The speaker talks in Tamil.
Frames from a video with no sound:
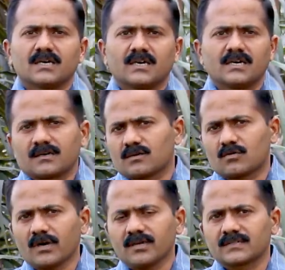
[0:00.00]
இந்த
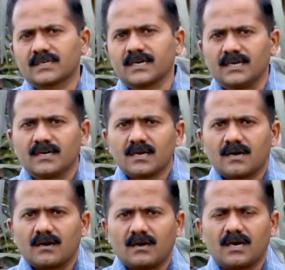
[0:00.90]
நோயை வந்துங்க
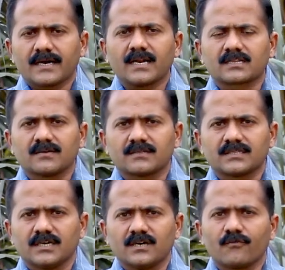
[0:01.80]
ஆங்கிலத்தில்
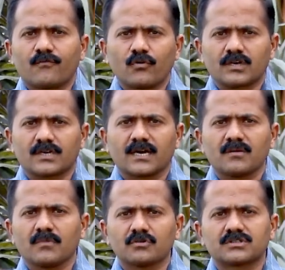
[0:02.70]
வந்து ஃபுட்
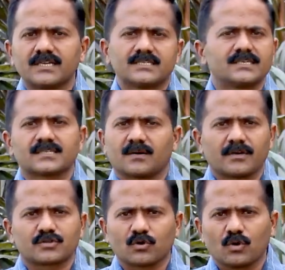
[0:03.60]
அண்ட் மவுத் டிசீஸ்
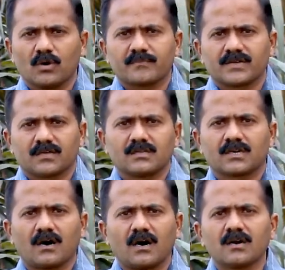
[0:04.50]
அப்படின்னு சொல்லுவோம்
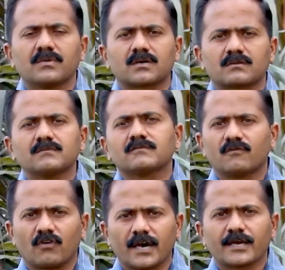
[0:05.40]
அதாவது கால் மற்றும்
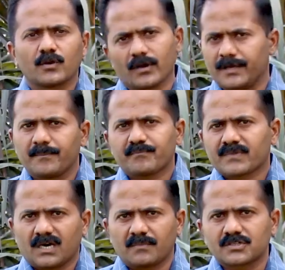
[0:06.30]
வாய் நோய்
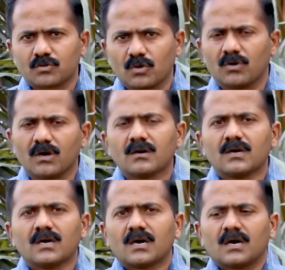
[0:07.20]
அப்படின்னு சொல்லுவோம்
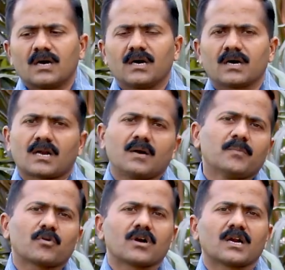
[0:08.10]

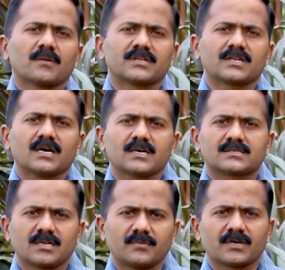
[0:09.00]
கிராமப்புறங்களில் பார்த்திங்கன்னா
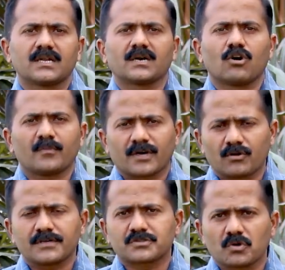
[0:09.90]
சில பகுதியில்
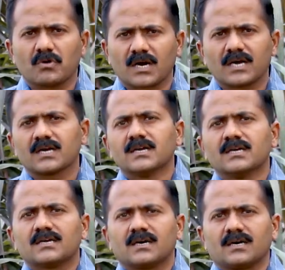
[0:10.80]
கோமர் நோயின்னு சொல்லுவாங்க
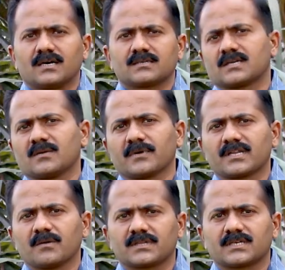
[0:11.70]
சில
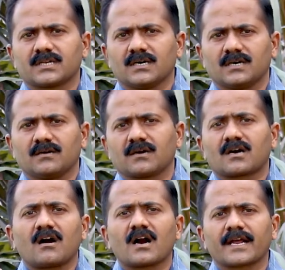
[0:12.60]
பகுதியில் பார்த்திங்கன்னா
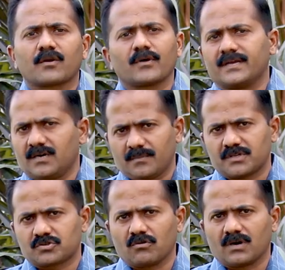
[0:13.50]
காணை நோய்
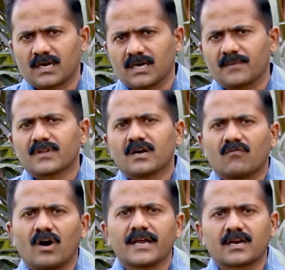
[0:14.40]
அப்படின்னு சொல்லுவாங்க
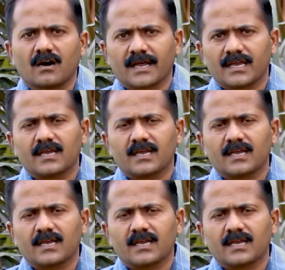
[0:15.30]
வாய்